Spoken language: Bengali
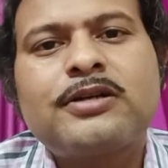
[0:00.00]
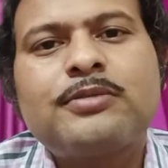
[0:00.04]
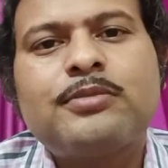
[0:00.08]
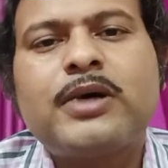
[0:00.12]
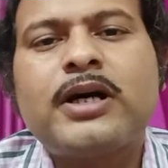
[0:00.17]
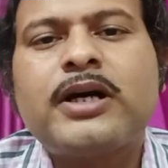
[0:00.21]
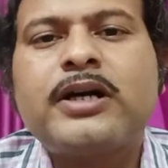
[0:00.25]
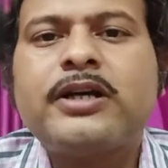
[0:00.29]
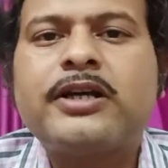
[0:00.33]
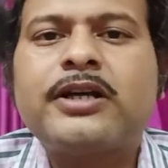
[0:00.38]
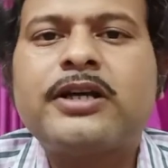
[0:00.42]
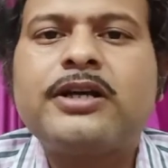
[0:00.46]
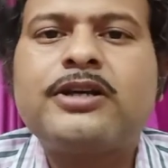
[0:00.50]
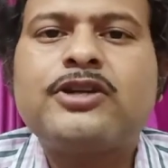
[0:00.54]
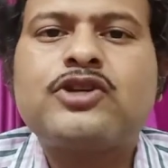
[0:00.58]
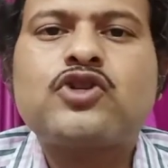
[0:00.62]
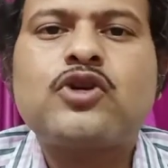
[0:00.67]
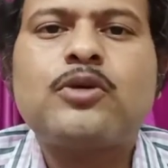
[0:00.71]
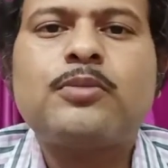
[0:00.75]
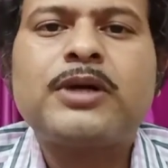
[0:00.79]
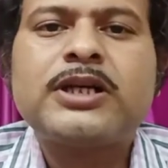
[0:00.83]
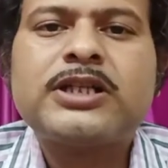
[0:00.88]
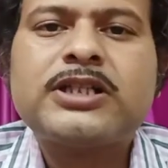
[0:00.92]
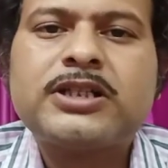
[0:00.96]
বা এই
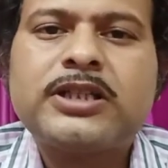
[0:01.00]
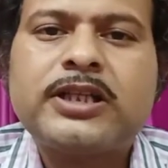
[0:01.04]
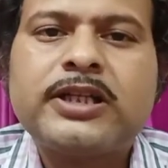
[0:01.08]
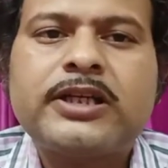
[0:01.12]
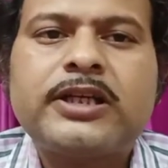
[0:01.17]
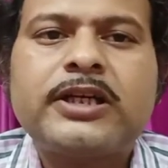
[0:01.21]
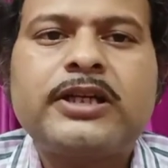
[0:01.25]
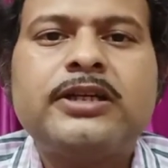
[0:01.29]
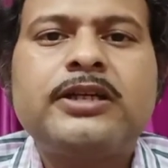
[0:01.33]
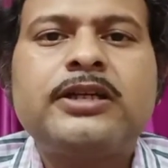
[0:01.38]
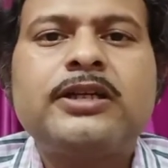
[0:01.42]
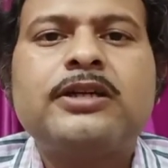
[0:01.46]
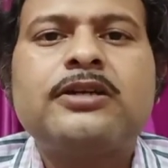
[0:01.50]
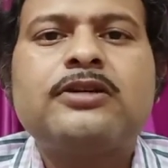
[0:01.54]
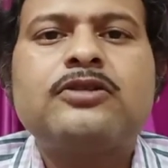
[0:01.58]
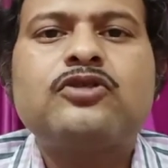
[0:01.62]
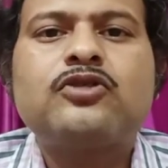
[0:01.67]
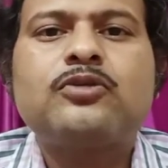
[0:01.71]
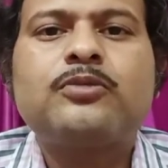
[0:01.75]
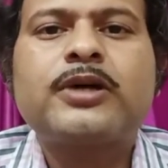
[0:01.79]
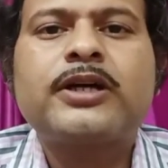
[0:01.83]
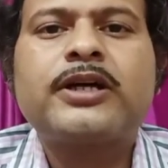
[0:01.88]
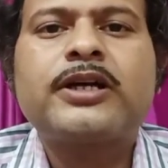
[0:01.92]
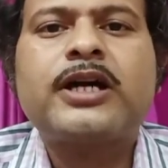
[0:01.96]
সমাজ থেকেই
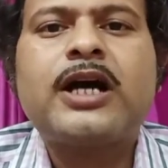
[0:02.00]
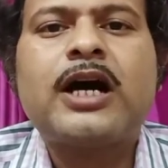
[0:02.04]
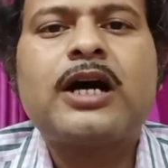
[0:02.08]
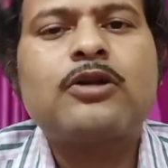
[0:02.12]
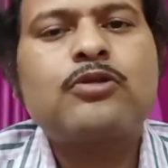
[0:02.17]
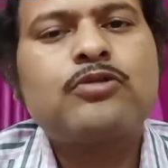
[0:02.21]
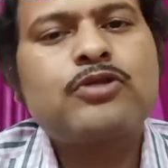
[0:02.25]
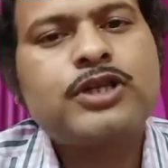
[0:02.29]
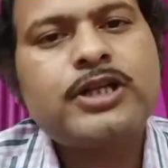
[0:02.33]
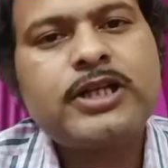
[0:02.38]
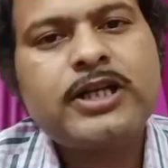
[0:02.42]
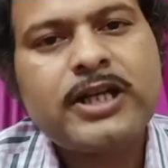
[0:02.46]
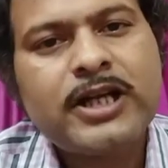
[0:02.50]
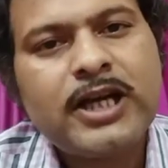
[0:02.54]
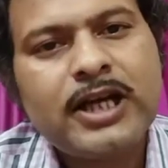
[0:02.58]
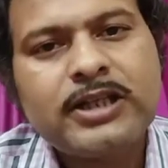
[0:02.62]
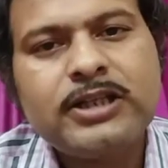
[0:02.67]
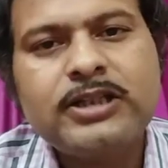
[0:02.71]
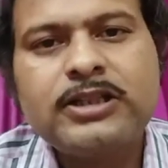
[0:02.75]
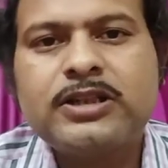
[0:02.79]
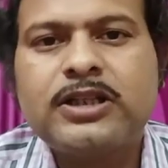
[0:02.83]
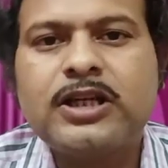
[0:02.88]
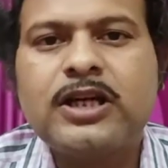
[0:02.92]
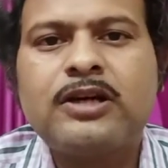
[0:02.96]
তোমাকে আরও শিক্ষা
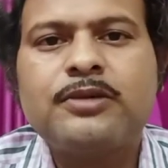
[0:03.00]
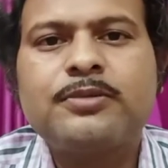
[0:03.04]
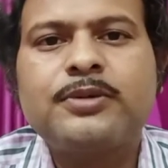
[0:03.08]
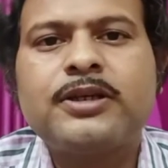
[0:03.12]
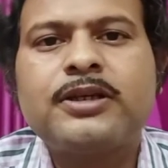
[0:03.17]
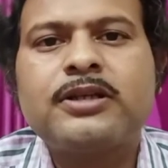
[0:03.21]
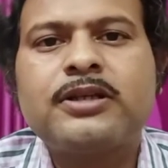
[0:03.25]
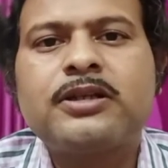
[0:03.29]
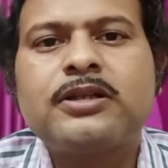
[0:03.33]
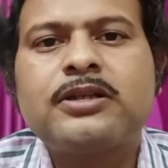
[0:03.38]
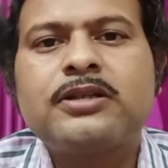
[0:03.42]
নিতে হবে